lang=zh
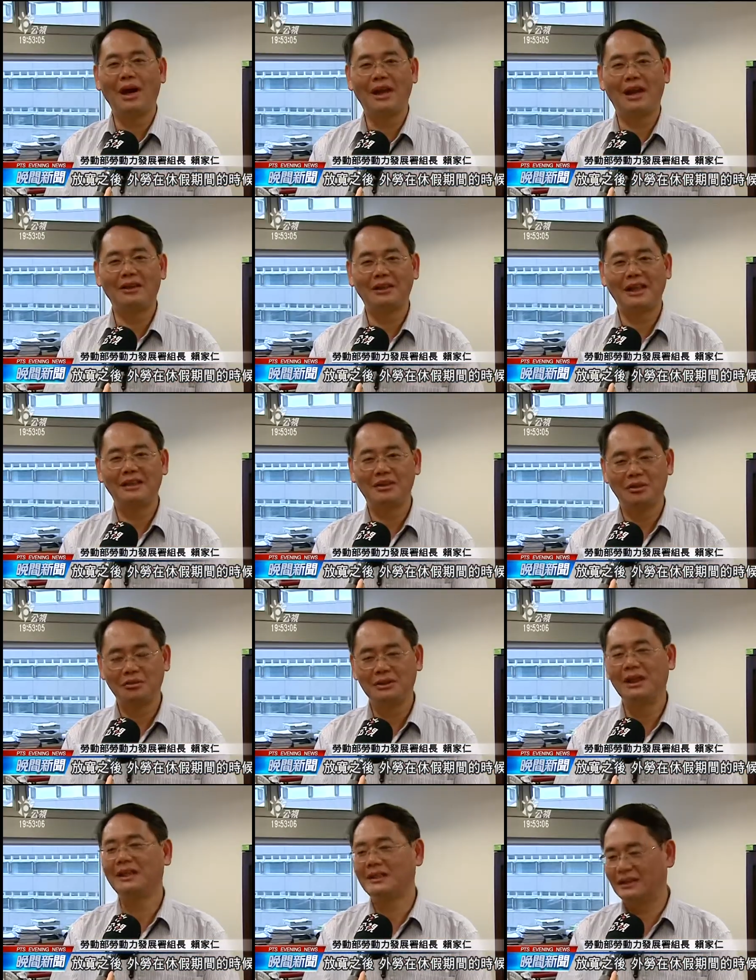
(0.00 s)
外劳在
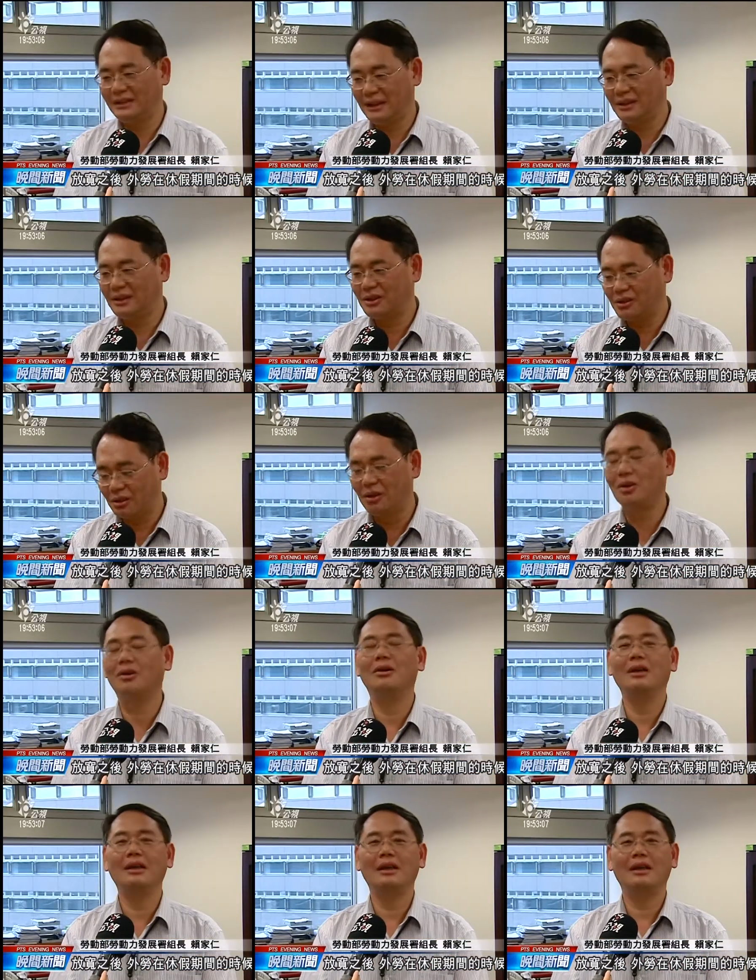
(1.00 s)
休假期间的时候，
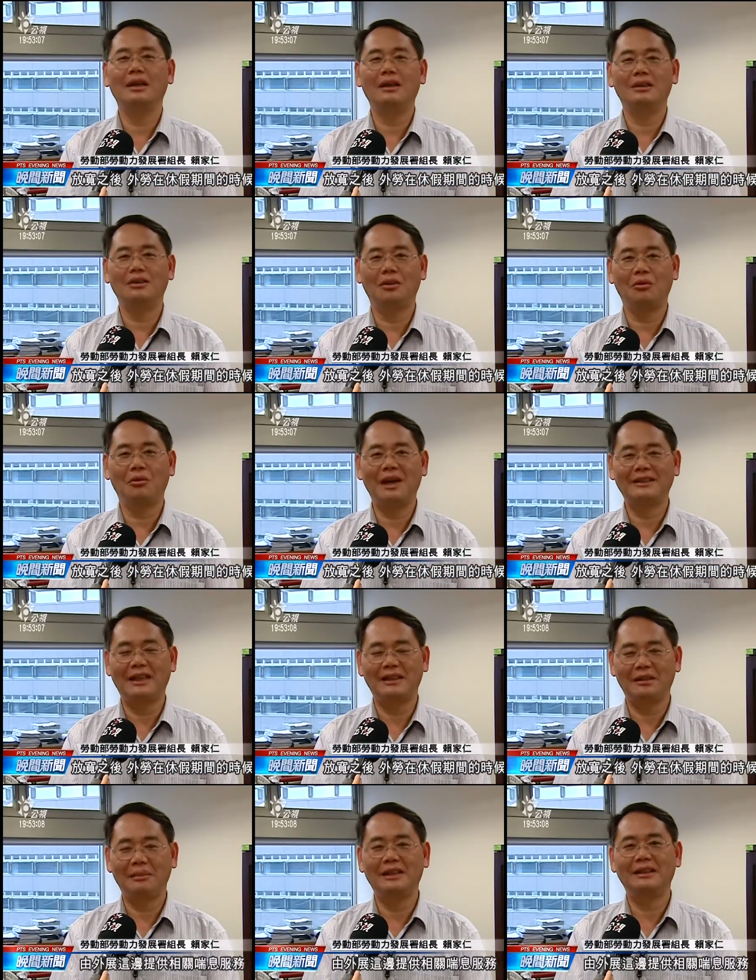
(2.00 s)
由外
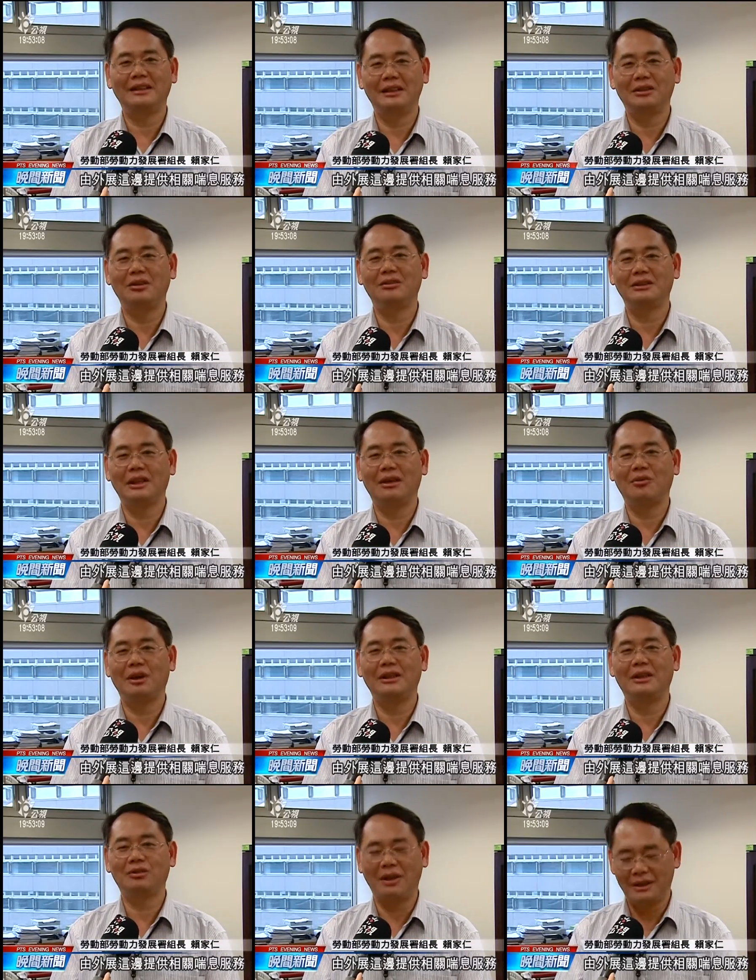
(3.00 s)
展这边提供相
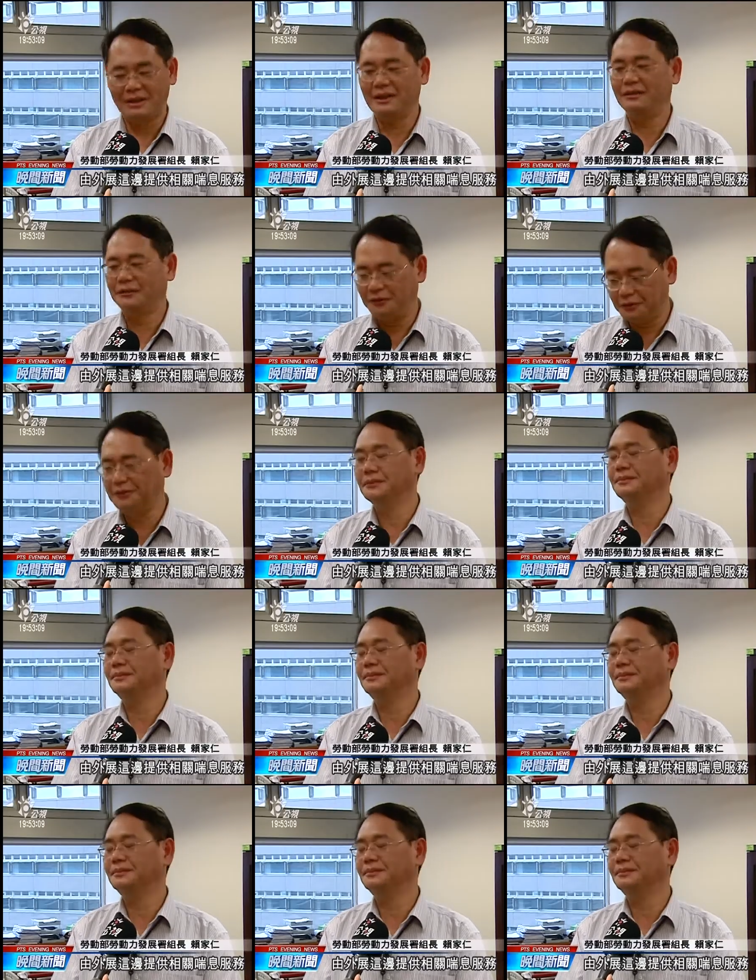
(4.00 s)
关的喘息服务。